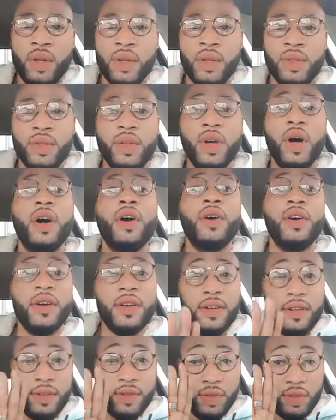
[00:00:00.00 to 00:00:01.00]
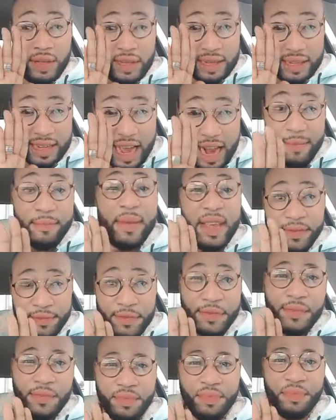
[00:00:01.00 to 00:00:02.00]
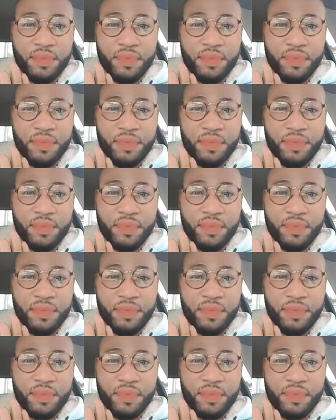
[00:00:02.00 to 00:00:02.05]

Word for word: Donc, calmez-vous.